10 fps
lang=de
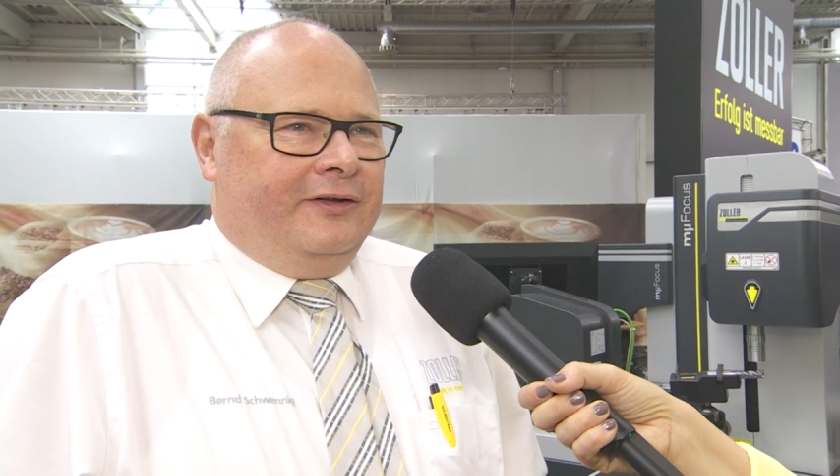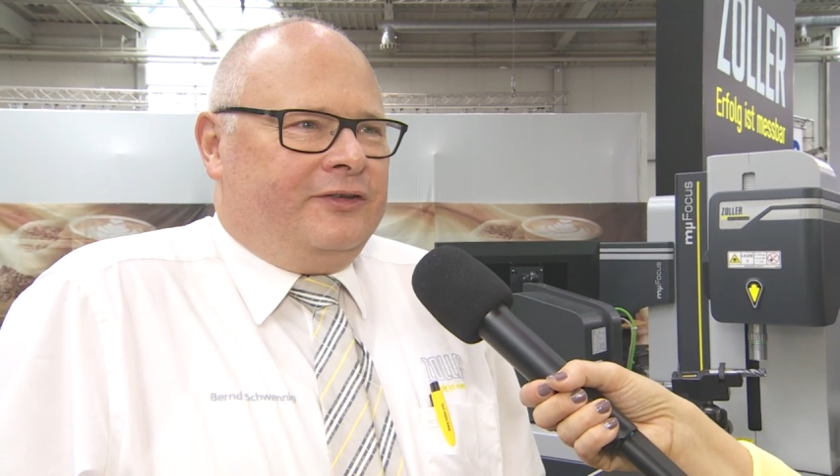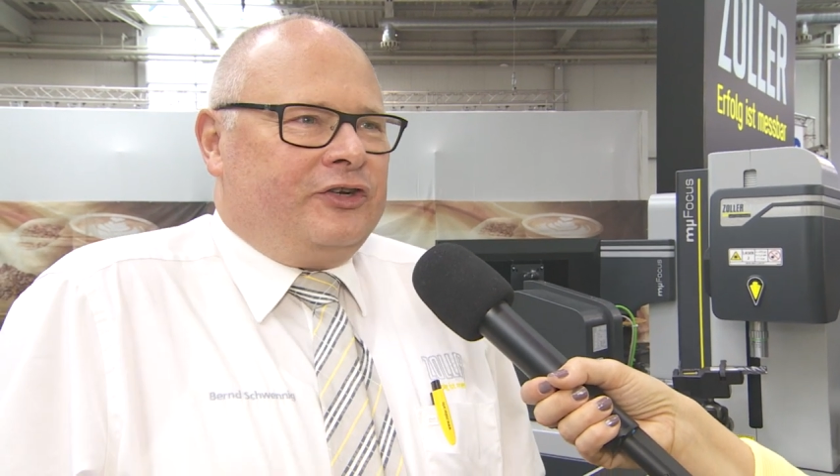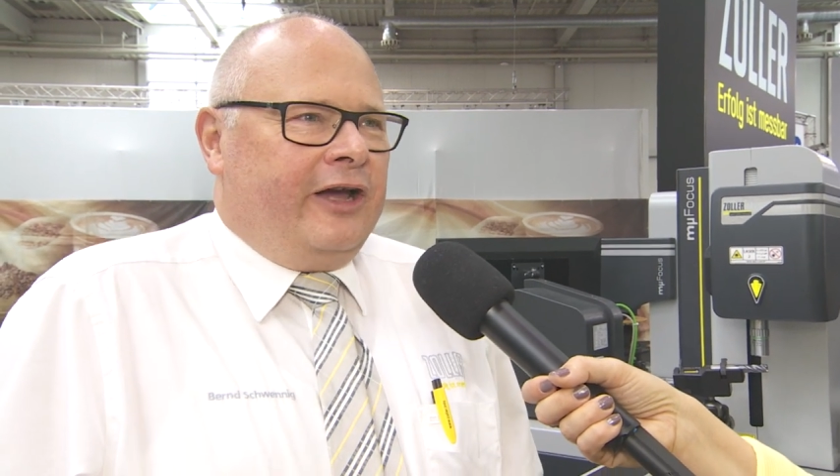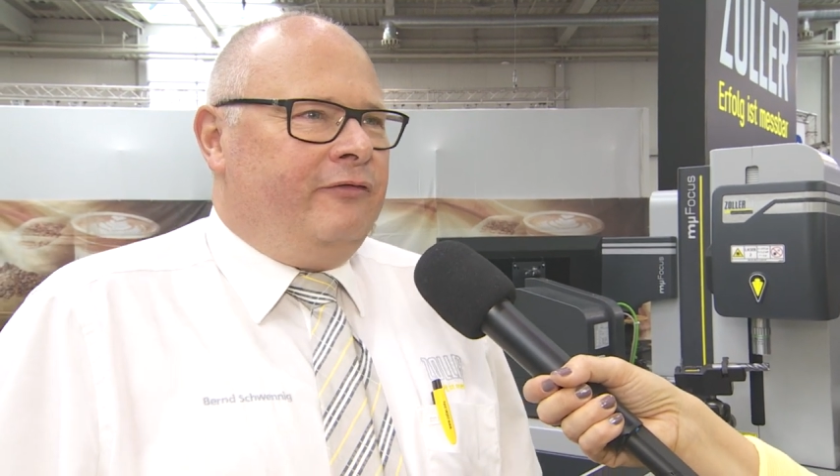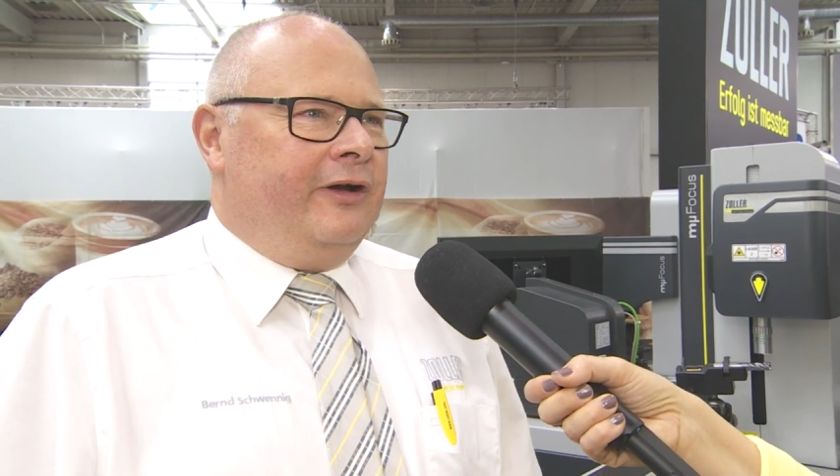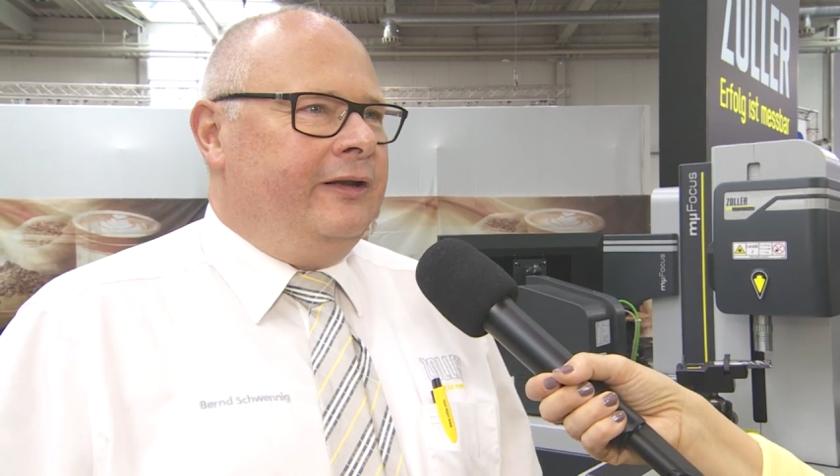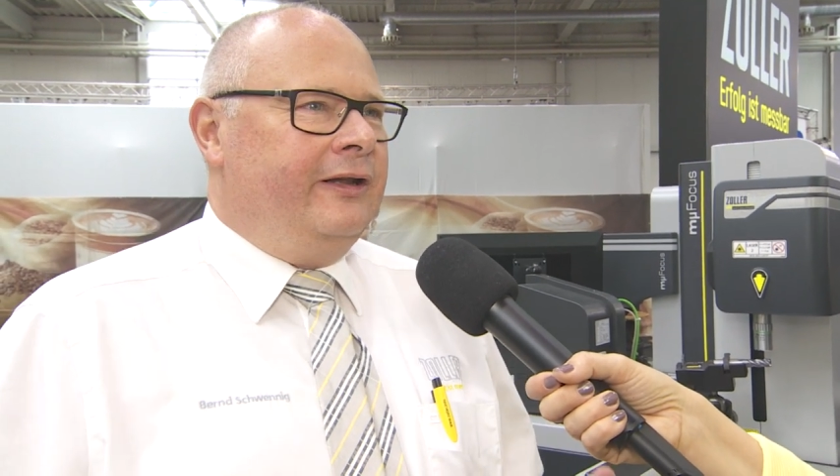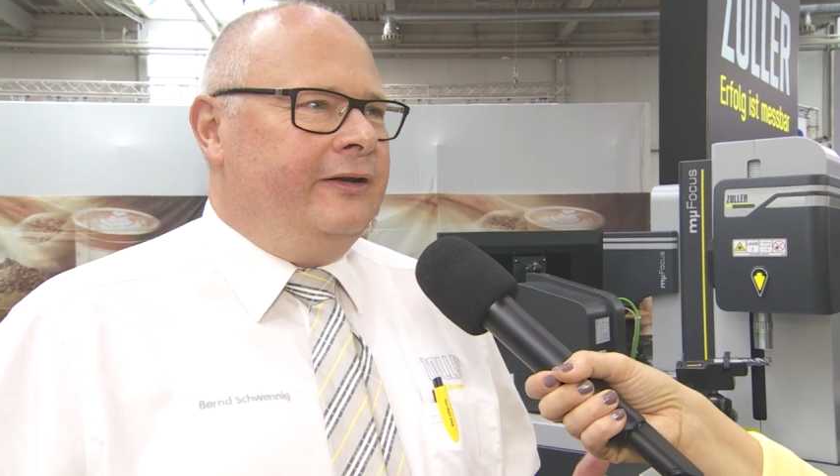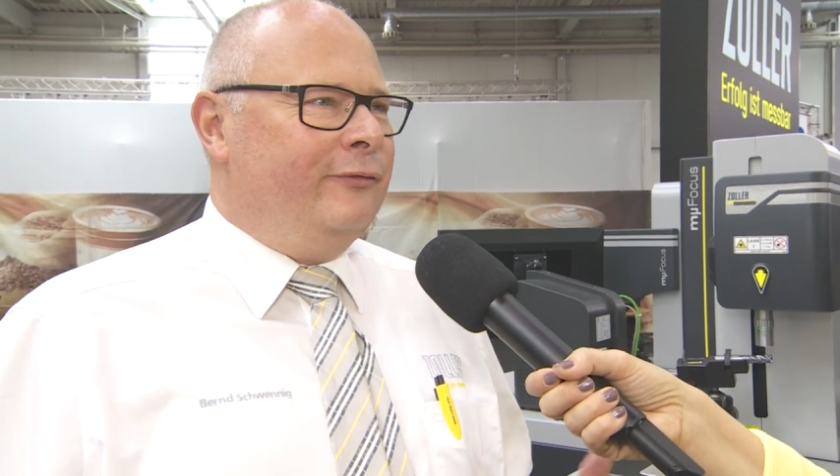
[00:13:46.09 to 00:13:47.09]
es ist einfach
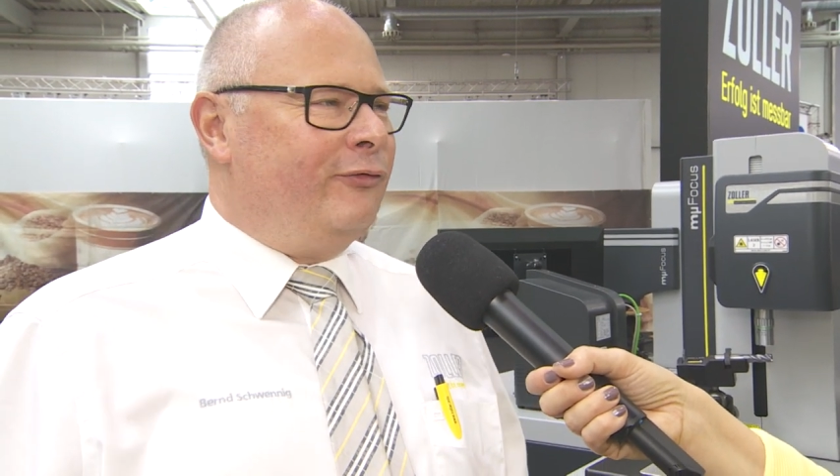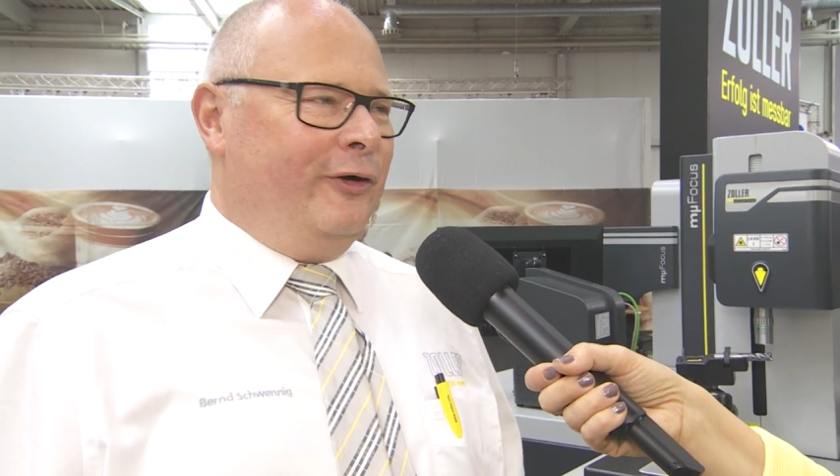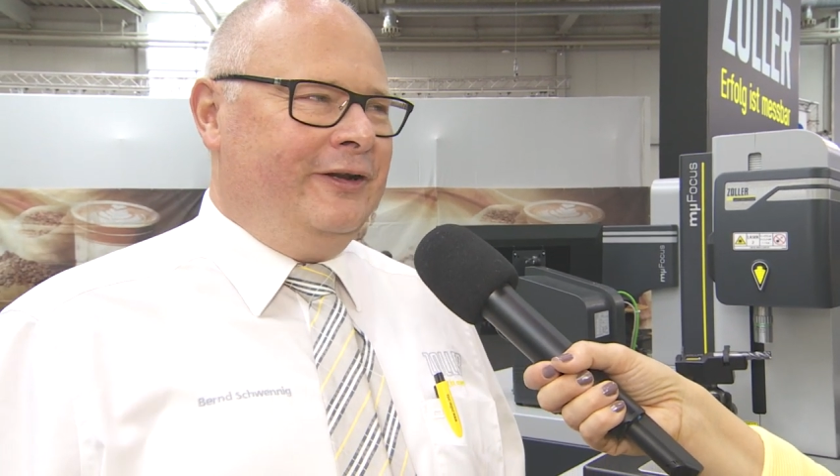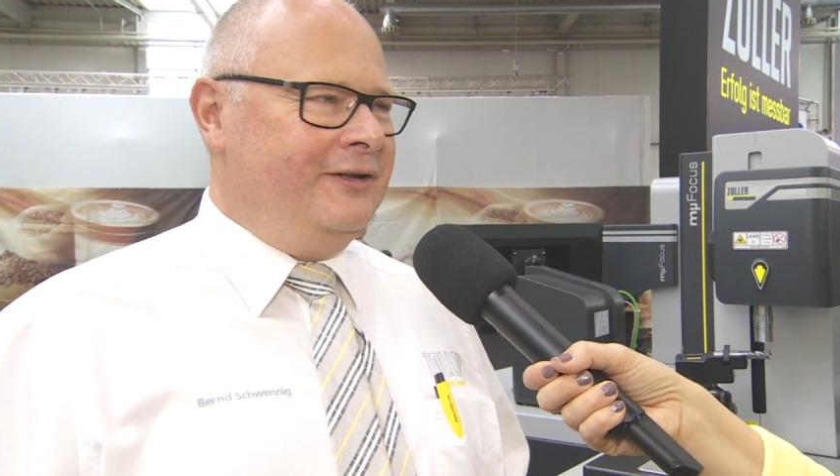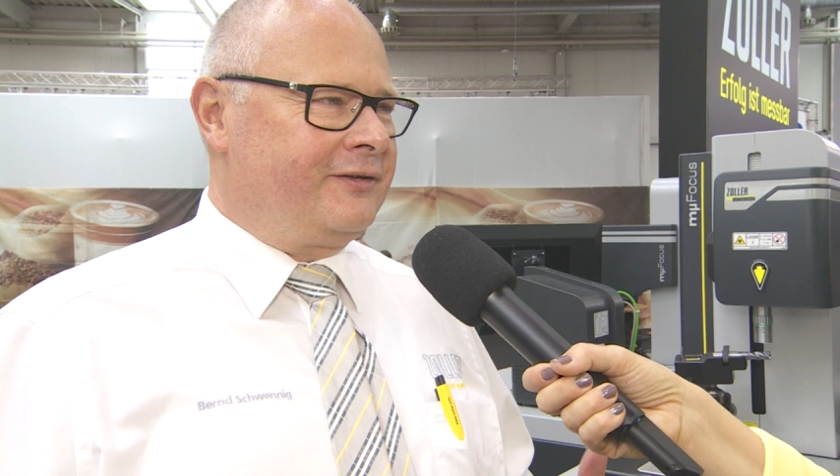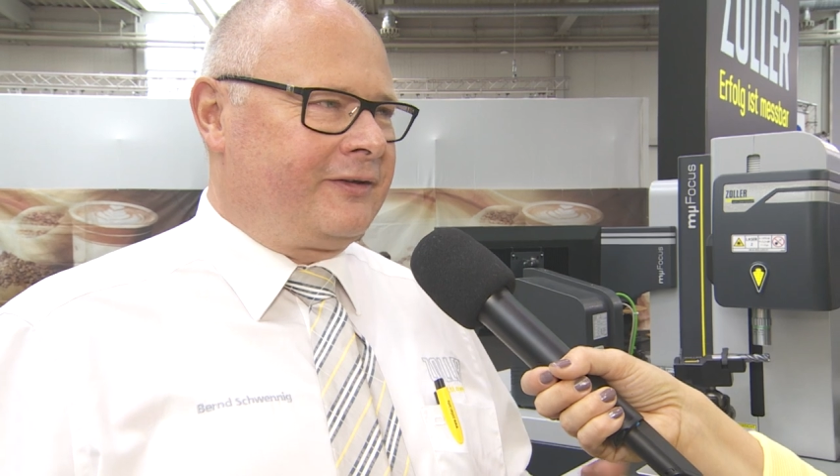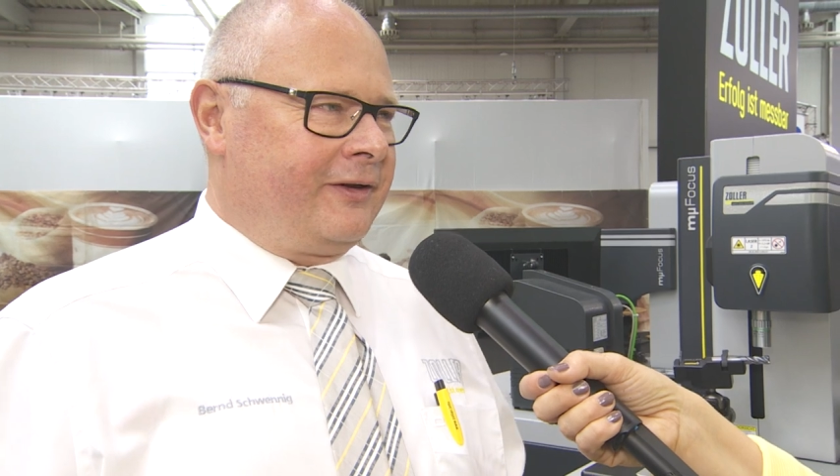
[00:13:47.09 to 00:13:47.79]
ne-, eine Freude,